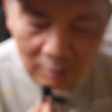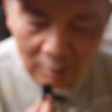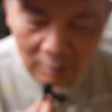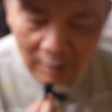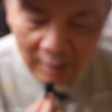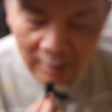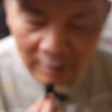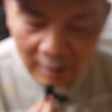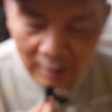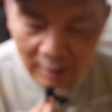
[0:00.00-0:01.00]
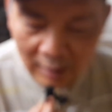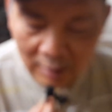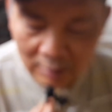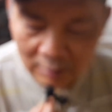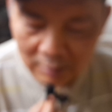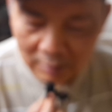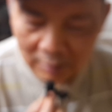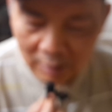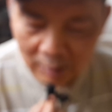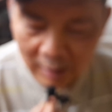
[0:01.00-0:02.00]
chương trình AHK là
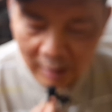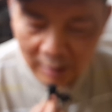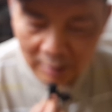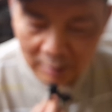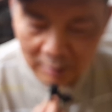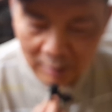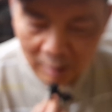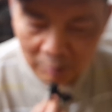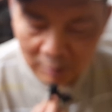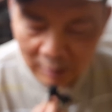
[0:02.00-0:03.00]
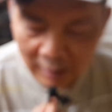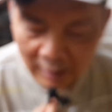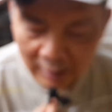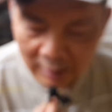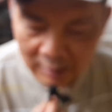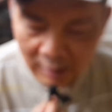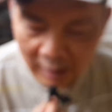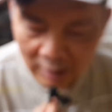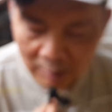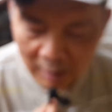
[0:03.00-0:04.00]
nếu ai học nhà hàng khách
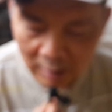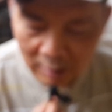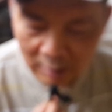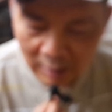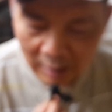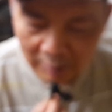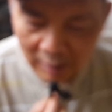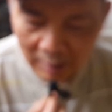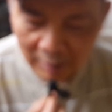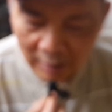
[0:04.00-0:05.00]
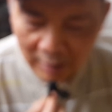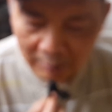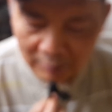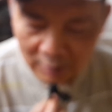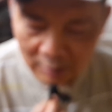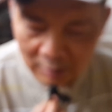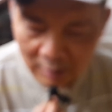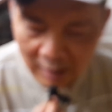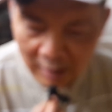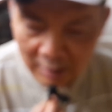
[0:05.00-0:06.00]
sạn các bạn ở Việt Nam đi làm 2 năm thì
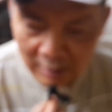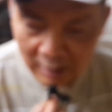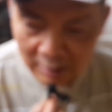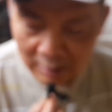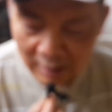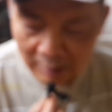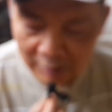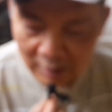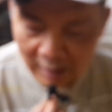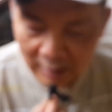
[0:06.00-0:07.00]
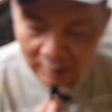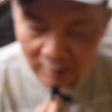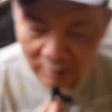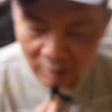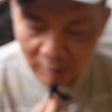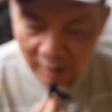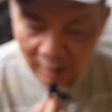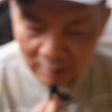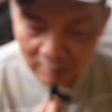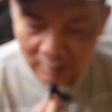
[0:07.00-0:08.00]
AHK Việt Nam sẽ dạy tiếng cho
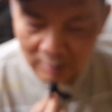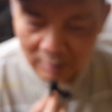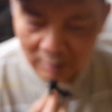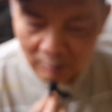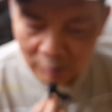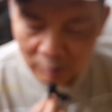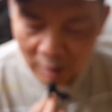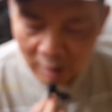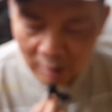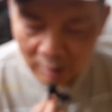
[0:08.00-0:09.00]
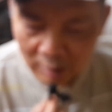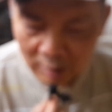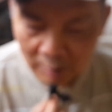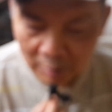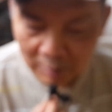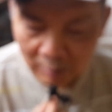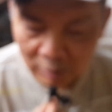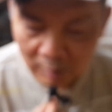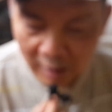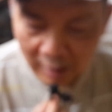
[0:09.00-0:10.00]
bạn không tốn tiền rồi tìm hợp đồng
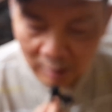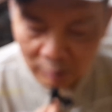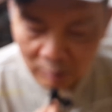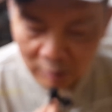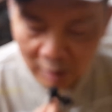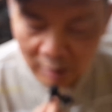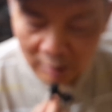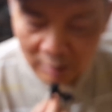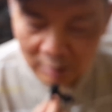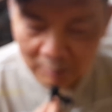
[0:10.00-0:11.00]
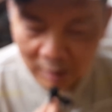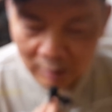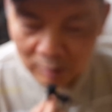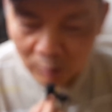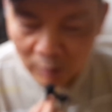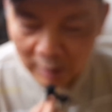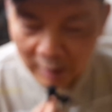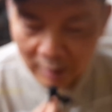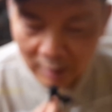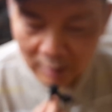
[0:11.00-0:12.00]
cho bạn không tốn tiền bạn nói con qua
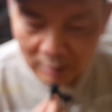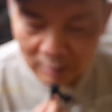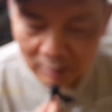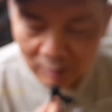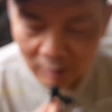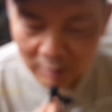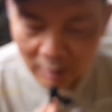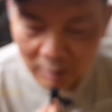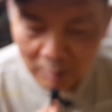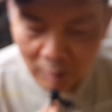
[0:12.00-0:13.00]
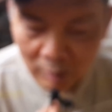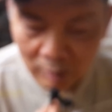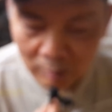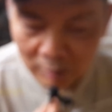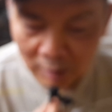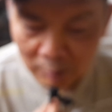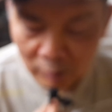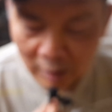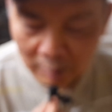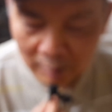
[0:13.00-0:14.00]
đây á con chỉ có mỗi tốn tiền
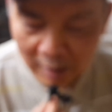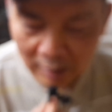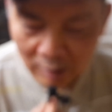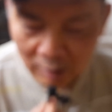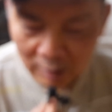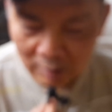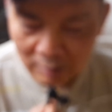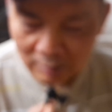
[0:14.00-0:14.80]
mua vé máy bay thôi